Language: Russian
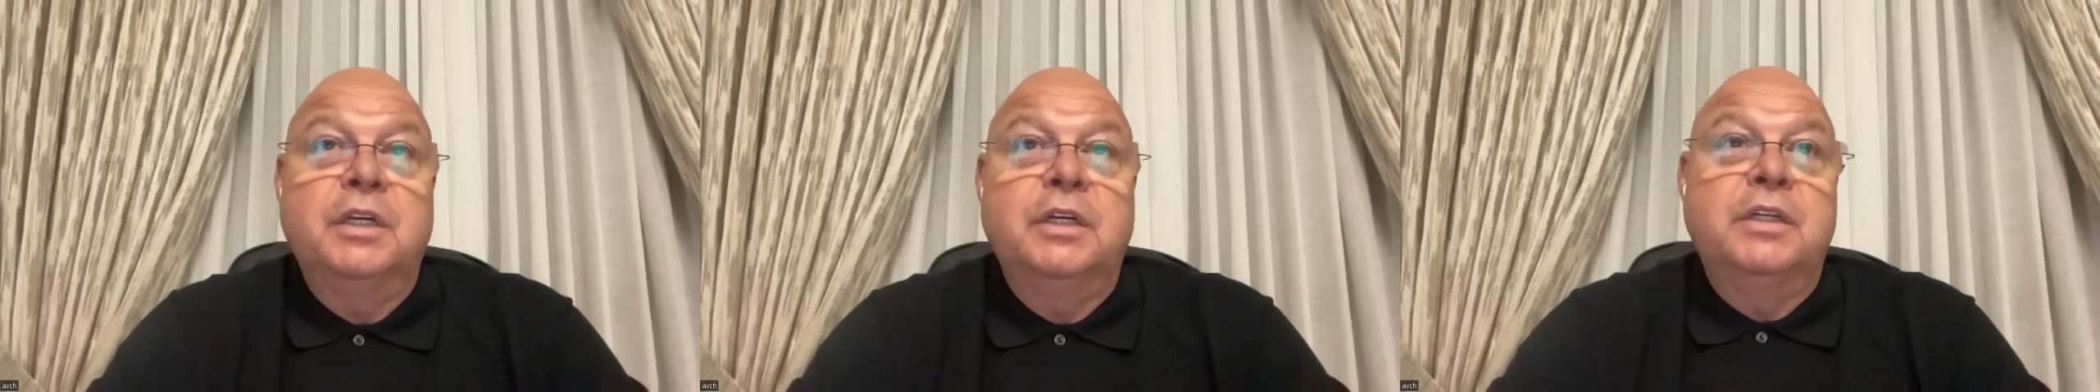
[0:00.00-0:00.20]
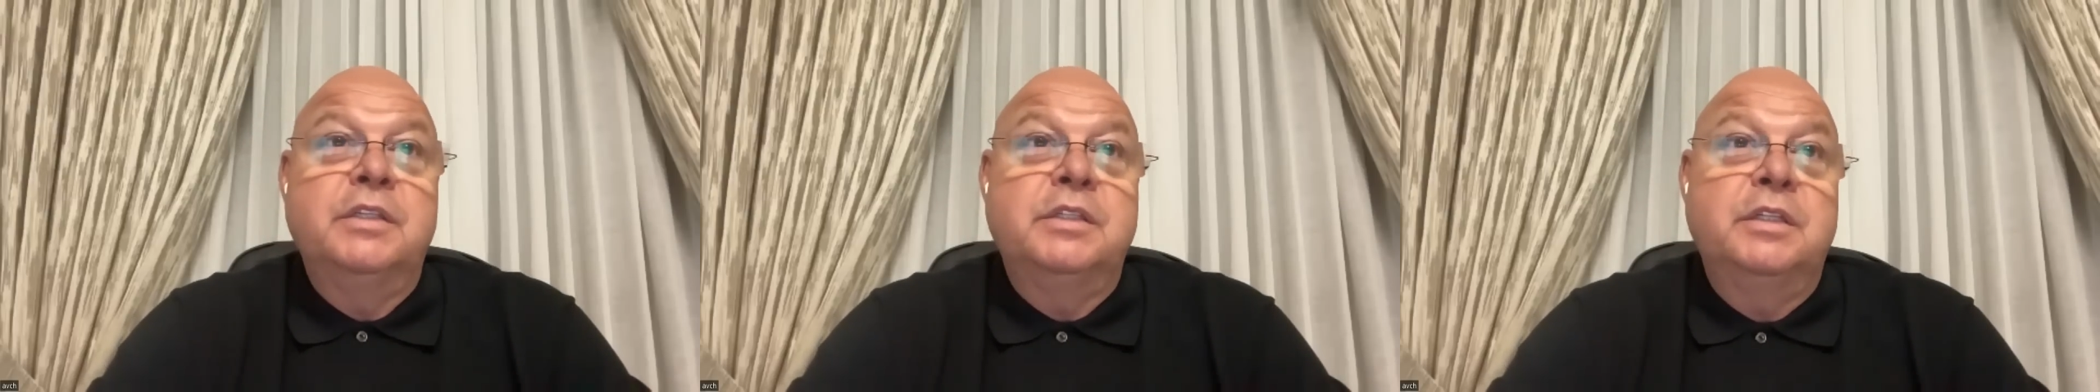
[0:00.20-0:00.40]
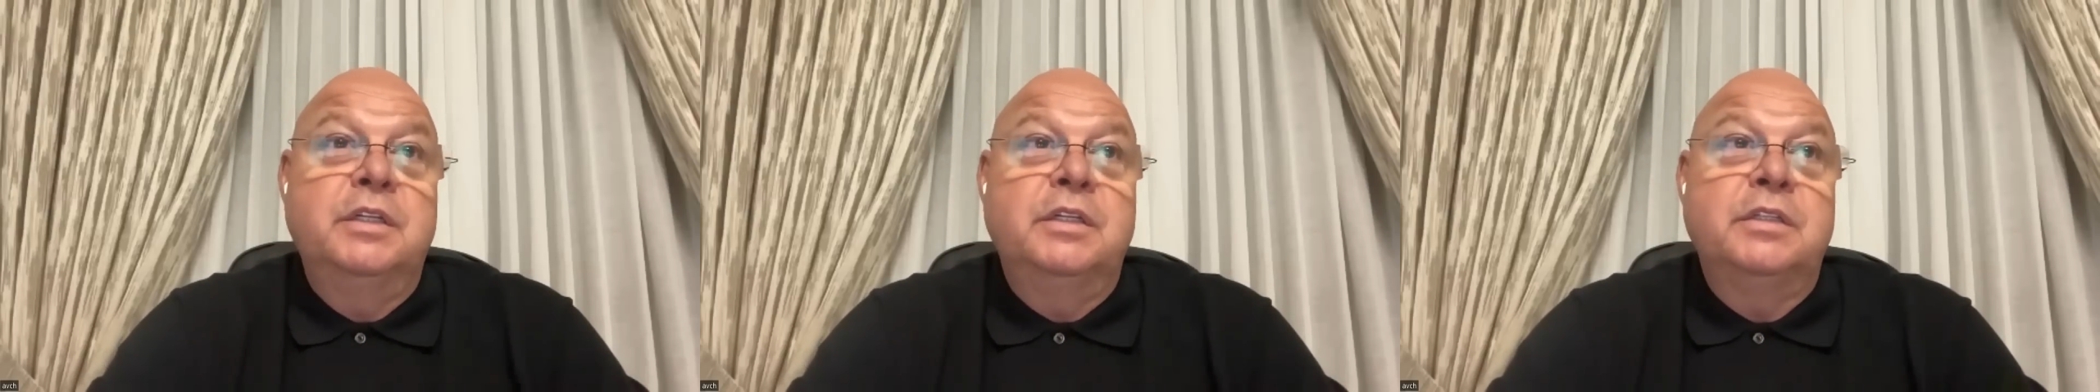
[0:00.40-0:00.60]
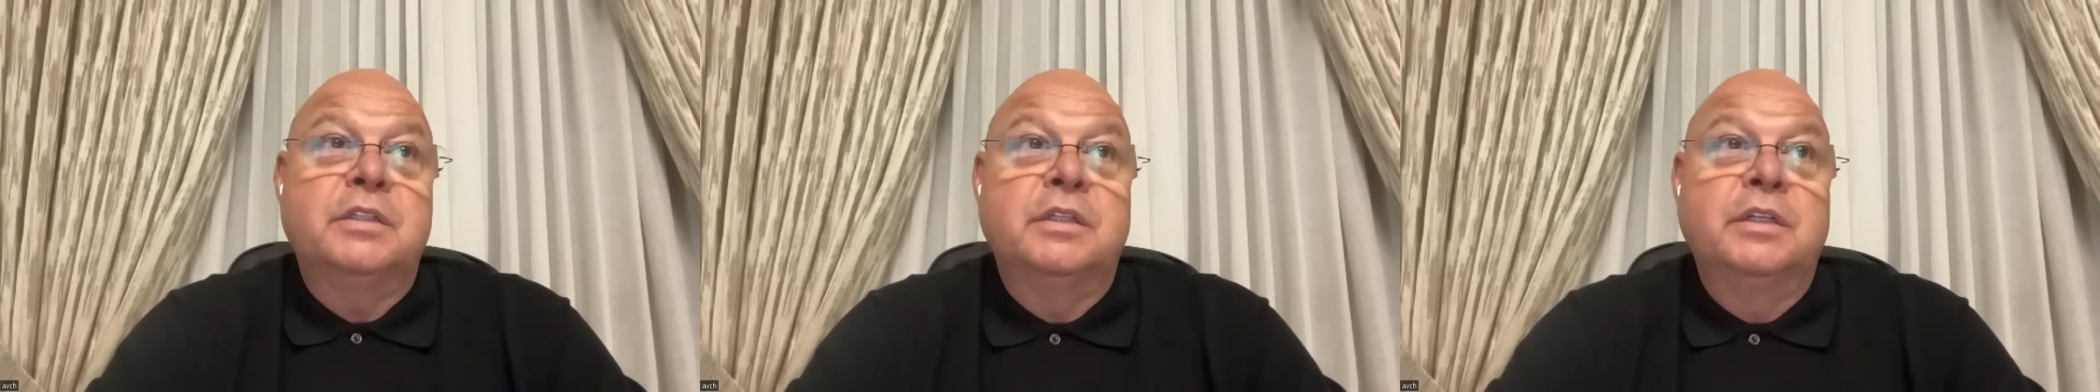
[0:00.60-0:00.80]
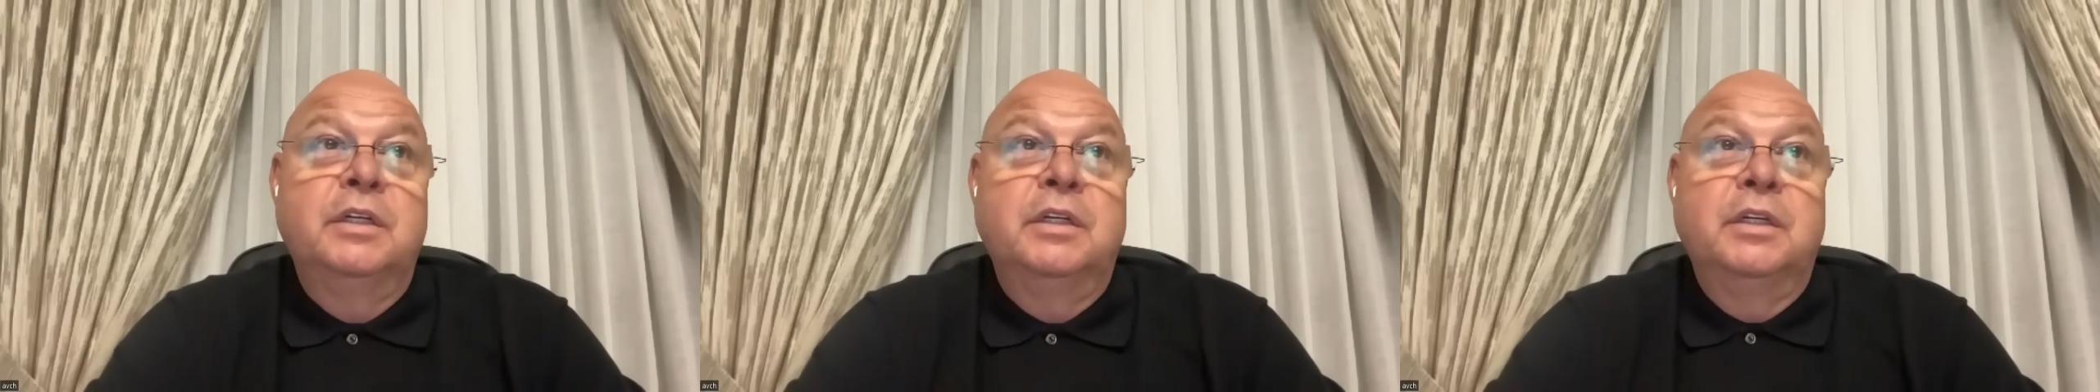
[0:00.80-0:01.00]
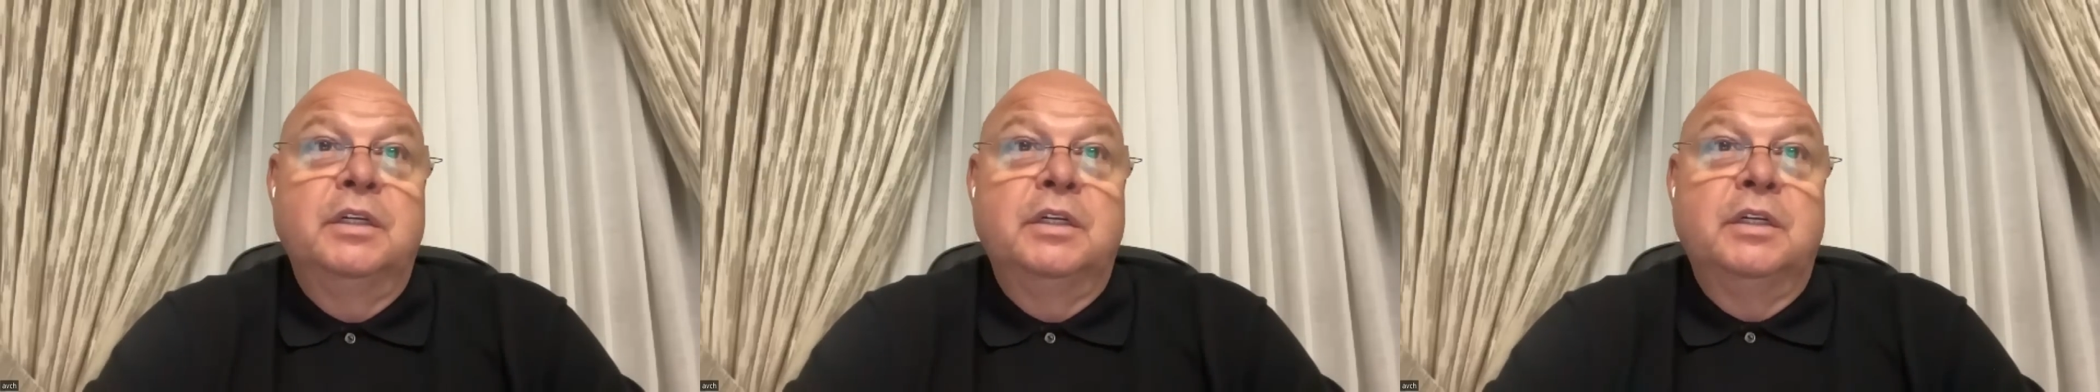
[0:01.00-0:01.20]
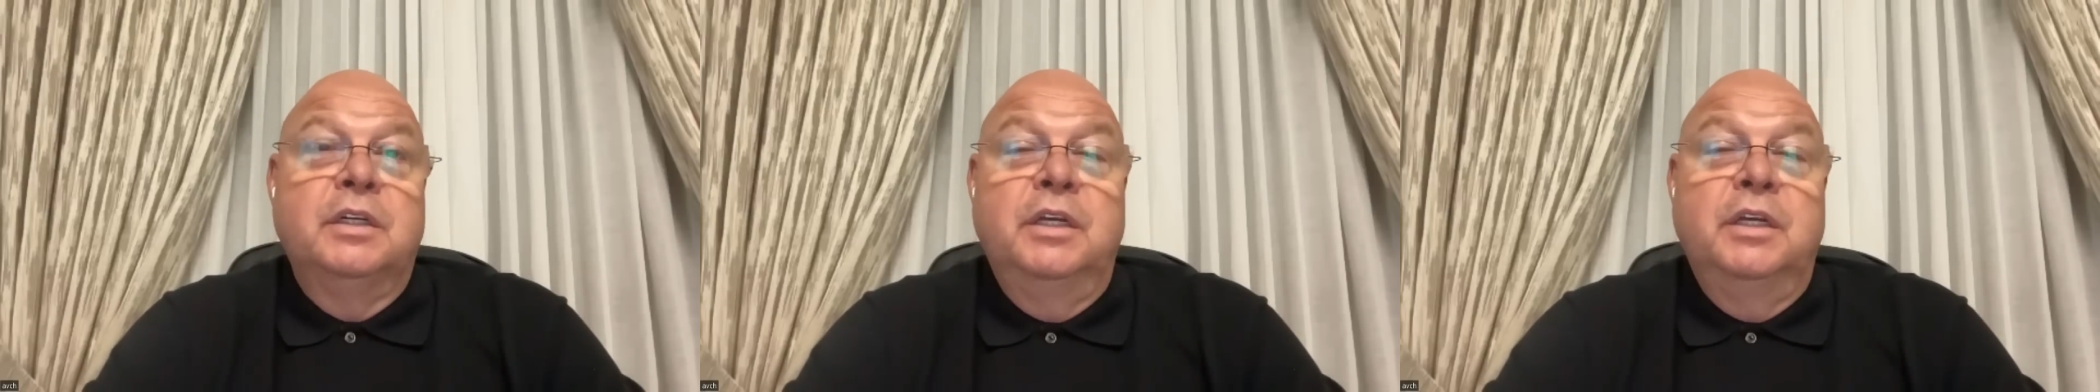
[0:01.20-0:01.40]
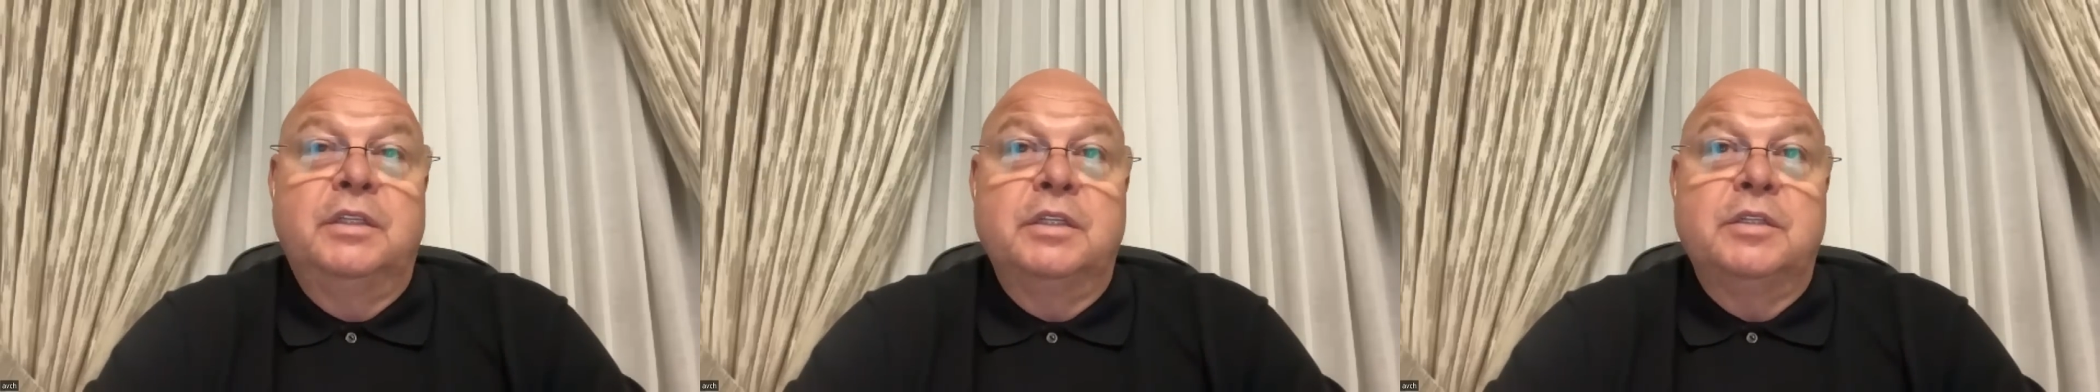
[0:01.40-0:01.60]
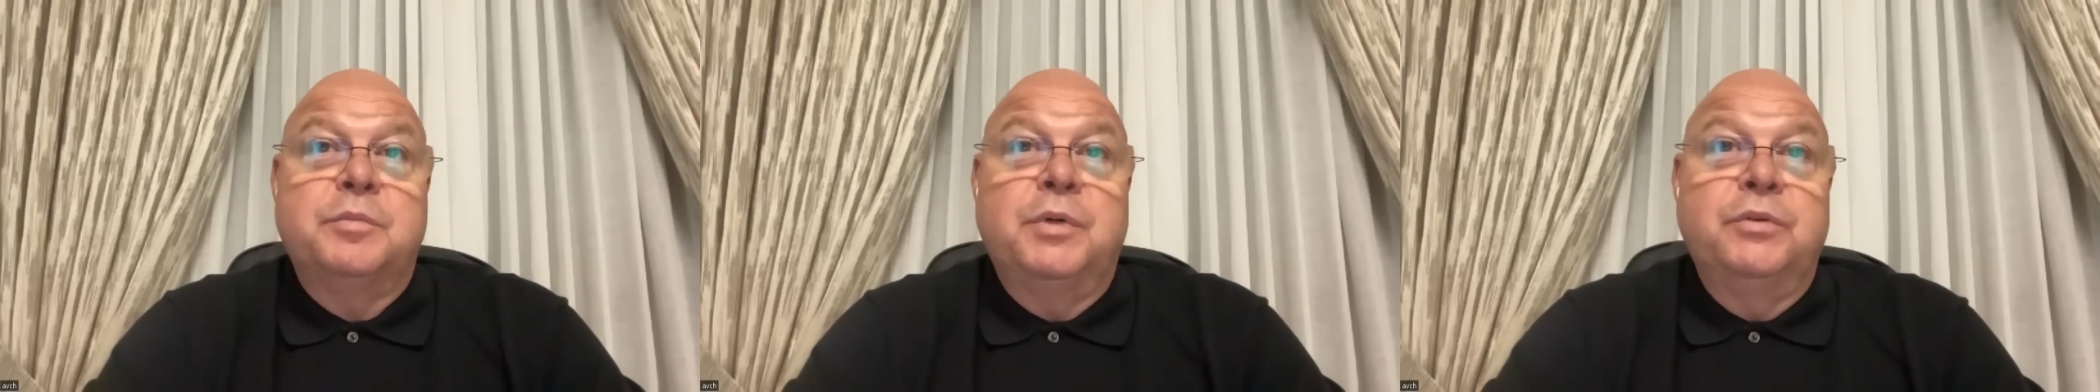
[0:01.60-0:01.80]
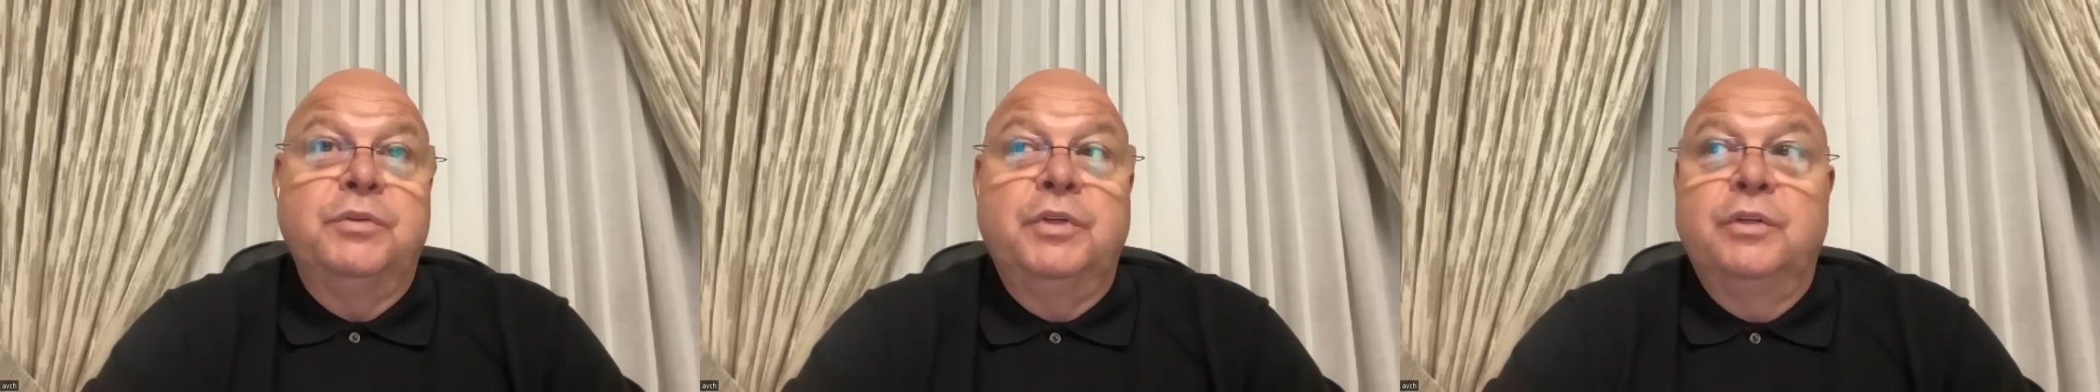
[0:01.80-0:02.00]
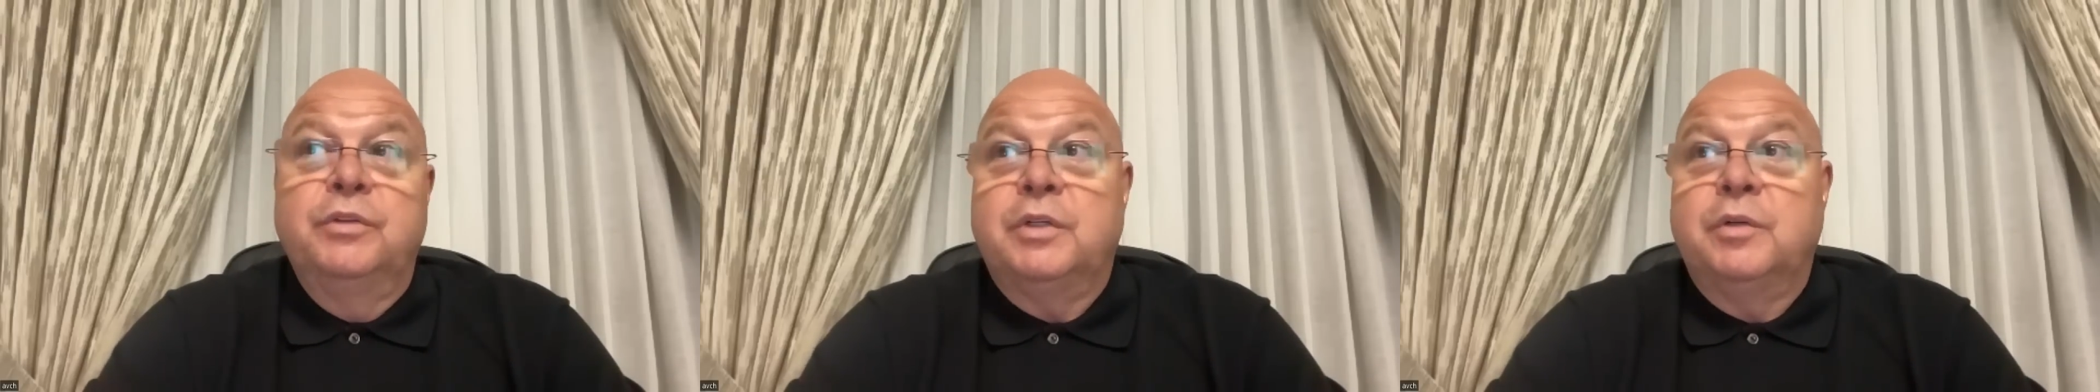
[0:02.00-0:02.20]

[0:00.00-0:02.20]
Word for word: Так и здесь. Эти исполняют